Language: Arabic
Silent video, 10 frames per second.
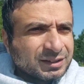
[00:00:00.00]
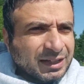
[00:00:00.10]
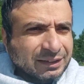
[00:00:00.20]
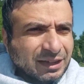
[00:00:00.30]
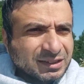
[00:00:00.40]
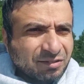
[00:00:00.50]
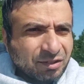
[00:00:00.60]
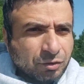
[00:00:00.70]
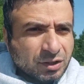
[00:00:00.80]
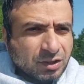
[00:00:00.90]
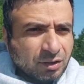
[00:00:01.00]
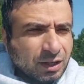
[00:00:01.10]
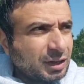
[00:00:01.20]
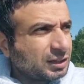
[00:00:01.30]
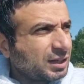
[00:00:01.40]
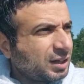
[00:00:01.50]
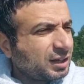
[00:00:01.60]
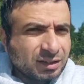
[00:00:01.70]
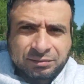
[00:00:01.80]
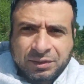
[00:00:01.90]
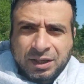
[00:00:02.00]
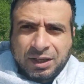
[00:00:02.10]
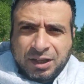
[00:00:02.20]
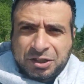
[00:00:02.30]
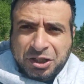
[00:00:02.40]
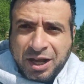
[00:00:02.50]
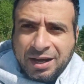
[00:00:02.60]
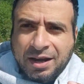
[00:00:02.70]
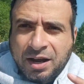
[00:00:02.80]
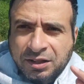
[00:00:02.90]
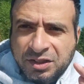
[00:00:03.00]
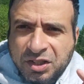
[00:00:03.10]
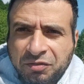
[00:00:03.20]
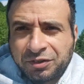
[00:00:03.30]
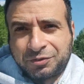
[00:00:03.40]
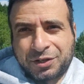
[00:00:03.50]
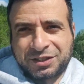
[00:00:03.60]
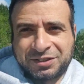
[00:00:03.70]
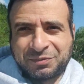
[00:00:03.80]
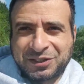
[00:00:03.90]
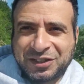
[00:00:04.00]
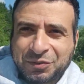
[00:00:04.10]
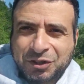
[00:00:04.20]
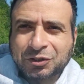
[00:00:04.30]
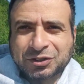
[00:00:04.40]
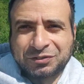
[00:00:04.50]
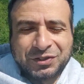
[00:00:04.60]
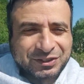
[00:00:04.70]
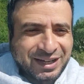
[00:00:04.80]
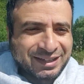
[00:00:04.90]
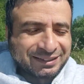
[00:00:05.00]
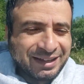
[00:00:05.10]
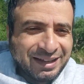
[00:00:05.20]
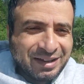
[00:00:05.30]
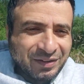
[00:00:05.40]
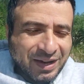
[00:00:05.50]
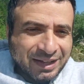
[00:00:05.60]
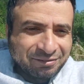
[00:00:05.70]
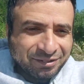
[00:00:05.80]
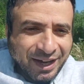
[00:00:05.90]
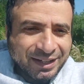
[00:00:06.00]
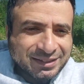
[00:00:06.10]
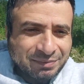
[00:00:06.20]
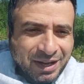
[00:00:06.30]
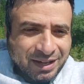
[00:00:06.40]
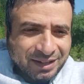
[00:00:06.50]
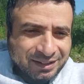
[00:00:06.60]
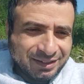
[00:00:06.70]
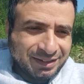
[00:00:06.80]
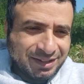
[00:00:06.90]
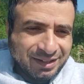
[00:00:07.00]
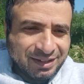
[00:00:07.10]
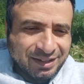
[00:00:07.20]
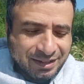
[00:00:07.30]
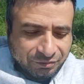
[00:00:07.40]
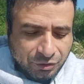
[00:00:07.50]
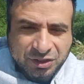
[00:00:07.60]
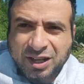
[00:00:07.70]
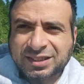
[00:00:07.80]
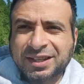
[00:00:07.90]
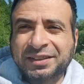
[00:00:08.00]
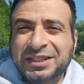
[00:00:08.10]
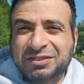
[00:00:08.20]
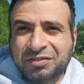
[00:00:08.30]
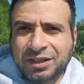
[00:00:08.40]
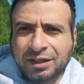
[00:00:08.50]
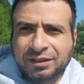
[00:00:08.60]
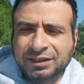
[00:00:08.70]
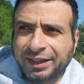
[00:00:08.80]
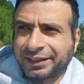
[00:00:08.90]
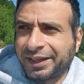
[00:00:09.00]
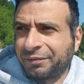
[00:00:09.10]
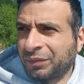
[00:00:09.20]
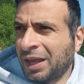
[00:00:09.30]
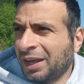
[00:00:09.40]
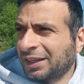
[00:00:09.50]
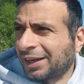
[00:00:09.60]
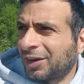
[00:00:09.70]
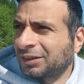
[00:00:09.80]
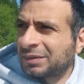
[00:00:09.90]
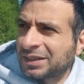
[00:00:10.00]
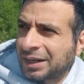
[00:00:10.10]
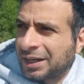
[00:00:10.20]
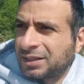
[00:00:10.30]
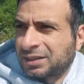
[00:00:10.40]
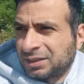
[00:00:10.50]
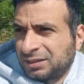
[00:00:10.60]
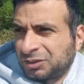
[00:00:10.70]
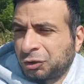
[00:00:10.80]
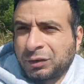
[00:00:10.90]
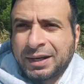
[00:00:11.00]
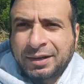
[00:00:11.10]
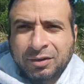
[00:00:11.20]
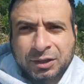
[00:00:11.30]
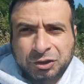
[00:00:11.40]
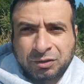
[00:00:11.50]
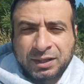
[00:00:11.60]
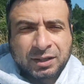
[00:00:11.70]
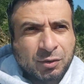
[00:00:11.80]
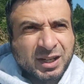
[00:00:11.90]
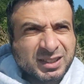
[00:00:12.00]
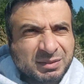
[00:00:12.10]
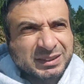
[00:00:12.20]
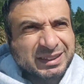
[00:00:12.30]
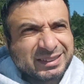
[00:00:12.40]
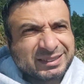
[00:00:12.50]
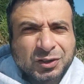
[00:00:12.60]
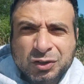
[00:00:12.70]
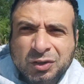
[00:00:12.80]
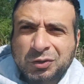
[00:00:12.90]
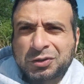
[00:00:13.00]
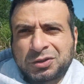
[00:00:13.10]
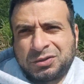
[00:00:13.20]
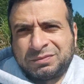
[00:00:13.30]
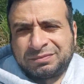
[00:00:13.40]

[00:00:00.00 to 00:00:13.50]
ساعات انصاف الفرص اقول لك هذا إيه، اشتغل على انصاف الفرص ما تسيبش نص فرصه حتى ولكن في حاجه اسمها ان هي الفرصه اصلا نصفيه يعني يعني واحد مثلا عايز شغلانه يقول لك الشغلانه كويسه بس هي نص نص